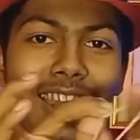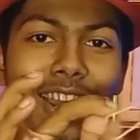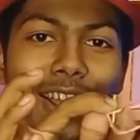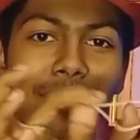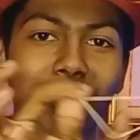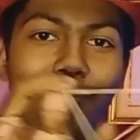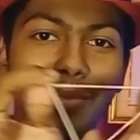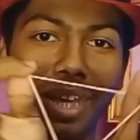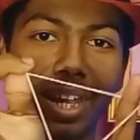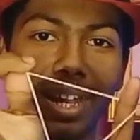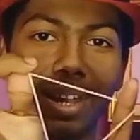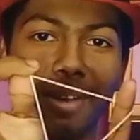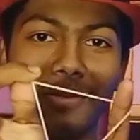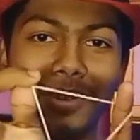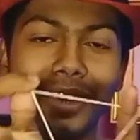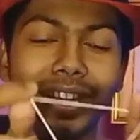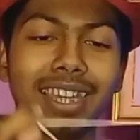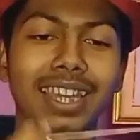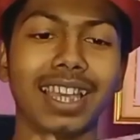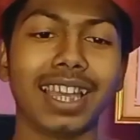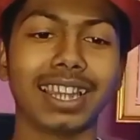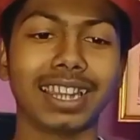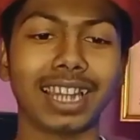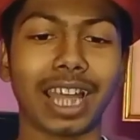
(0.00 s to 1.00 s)
এরকম দেখাবে
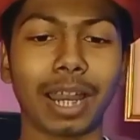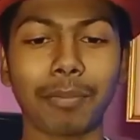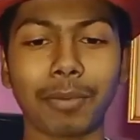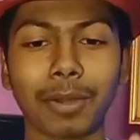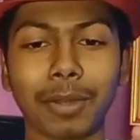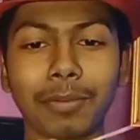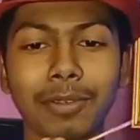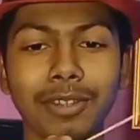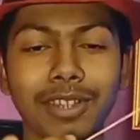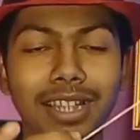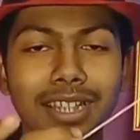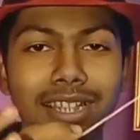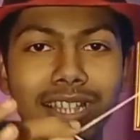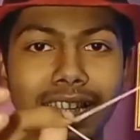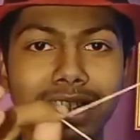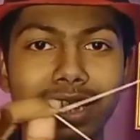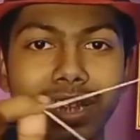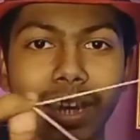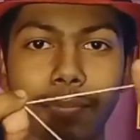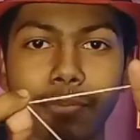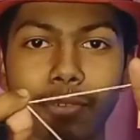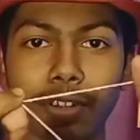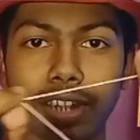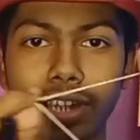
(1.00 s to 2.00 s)
তারপরে বন্ধুরা
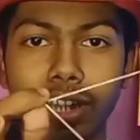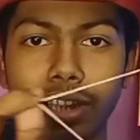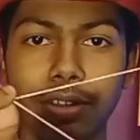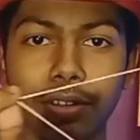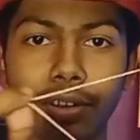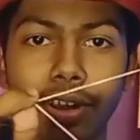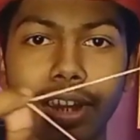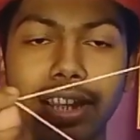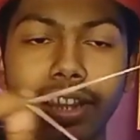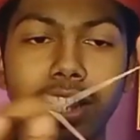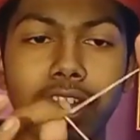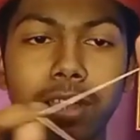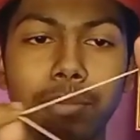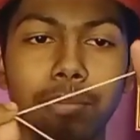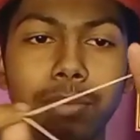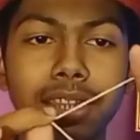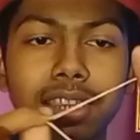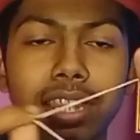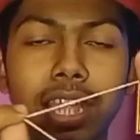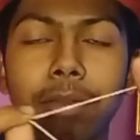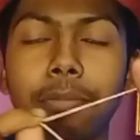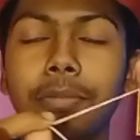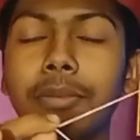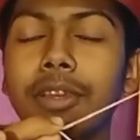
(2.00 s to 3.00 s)
জাস্ট আপনি এটা ধরেই
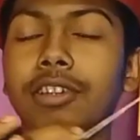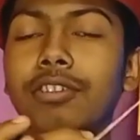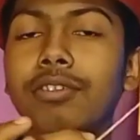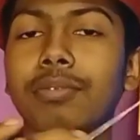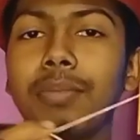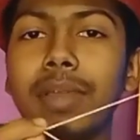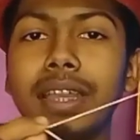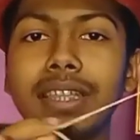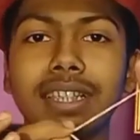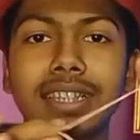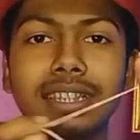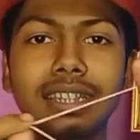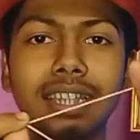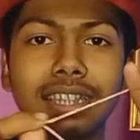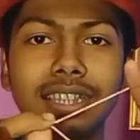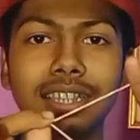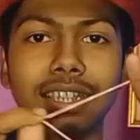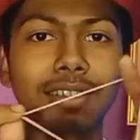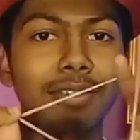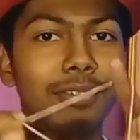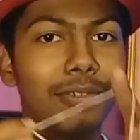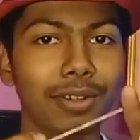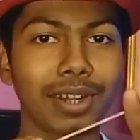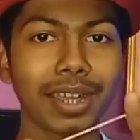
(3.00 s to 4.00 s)
থাকবেন তারপরে একটু ম্যাজিক
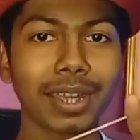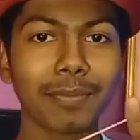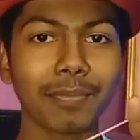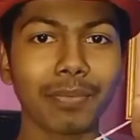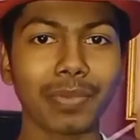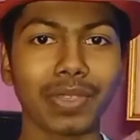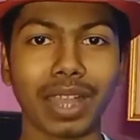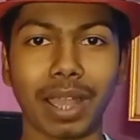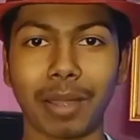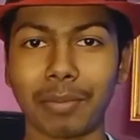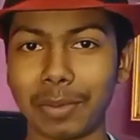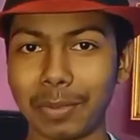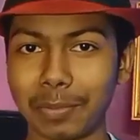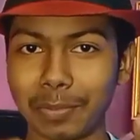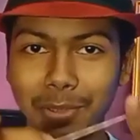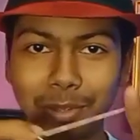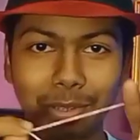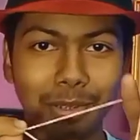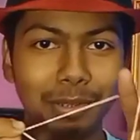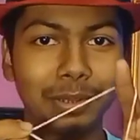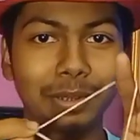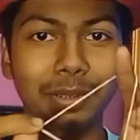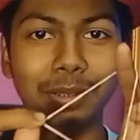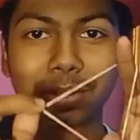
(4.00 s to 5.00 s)
ট্যাজিক করে আপনি
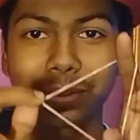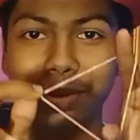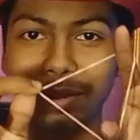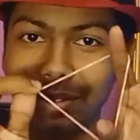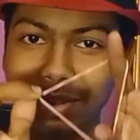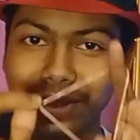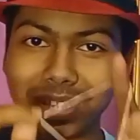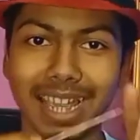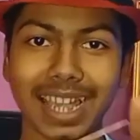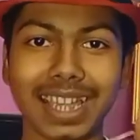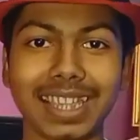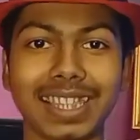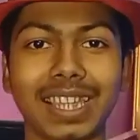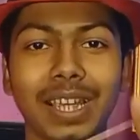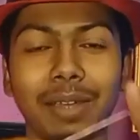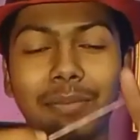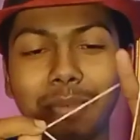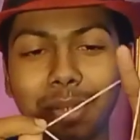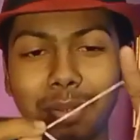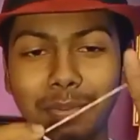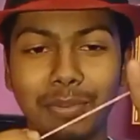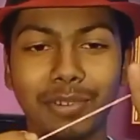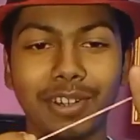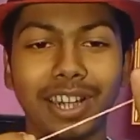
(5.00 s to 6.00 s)
মন্ত্রতন্ত্র যা ইচ্ছা
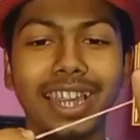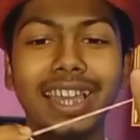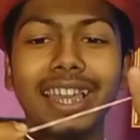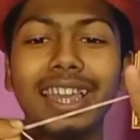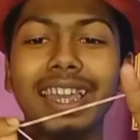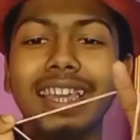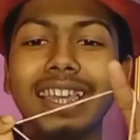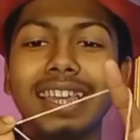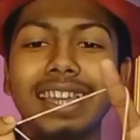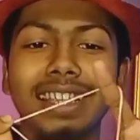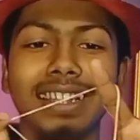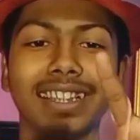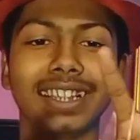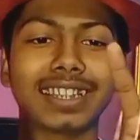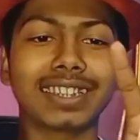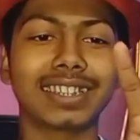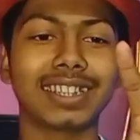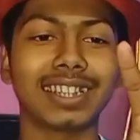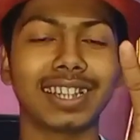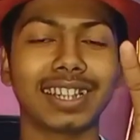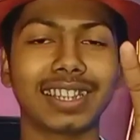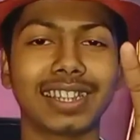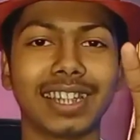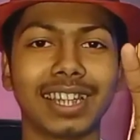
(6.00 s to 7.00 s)
আপনি বলে
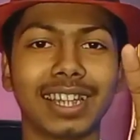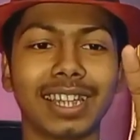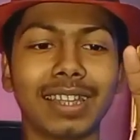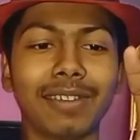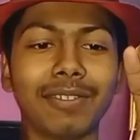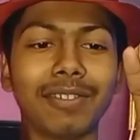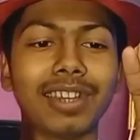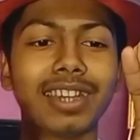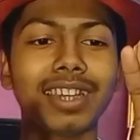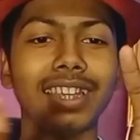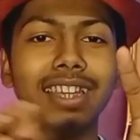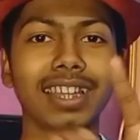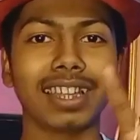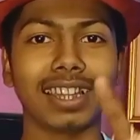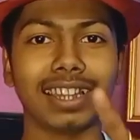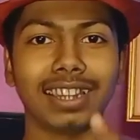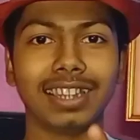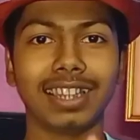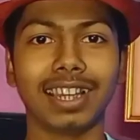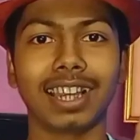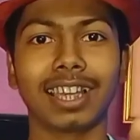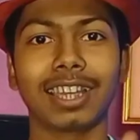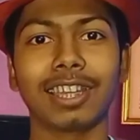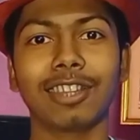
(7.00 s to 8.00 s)
জাস্ট এটা ছেড়ে দেবেন
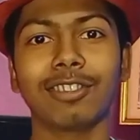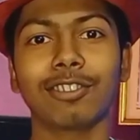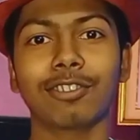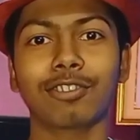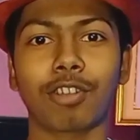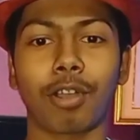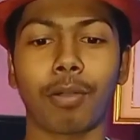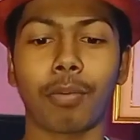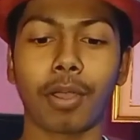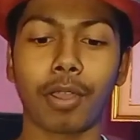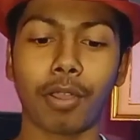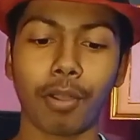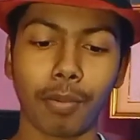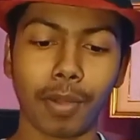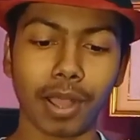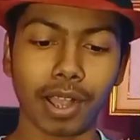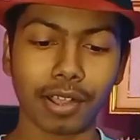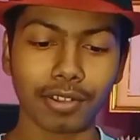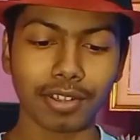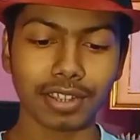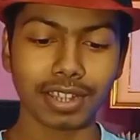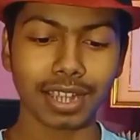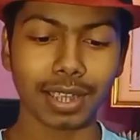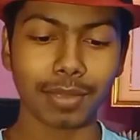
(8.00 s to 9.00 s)
দিলে কিন্তু সবাই
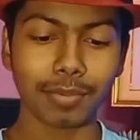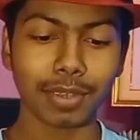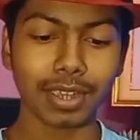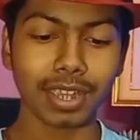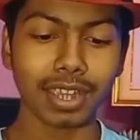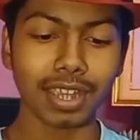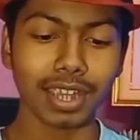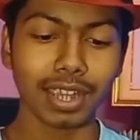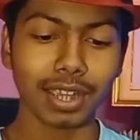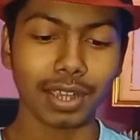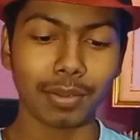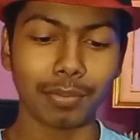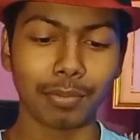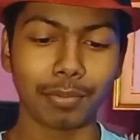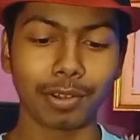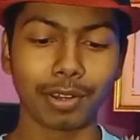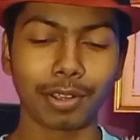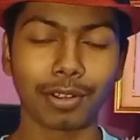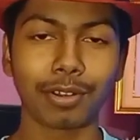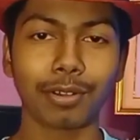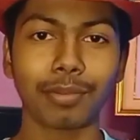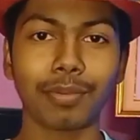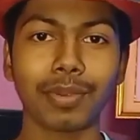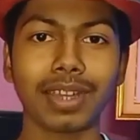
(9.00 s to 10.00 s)
অবাক হয়ে যাবে
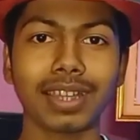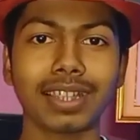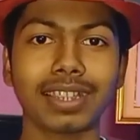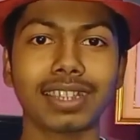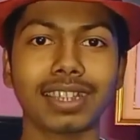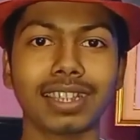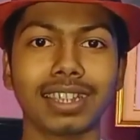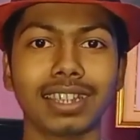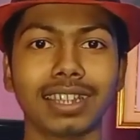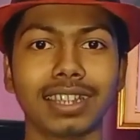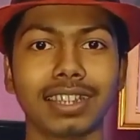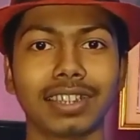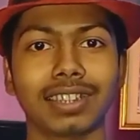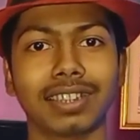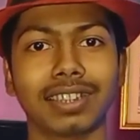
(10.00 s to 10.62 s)
মনে করবে যে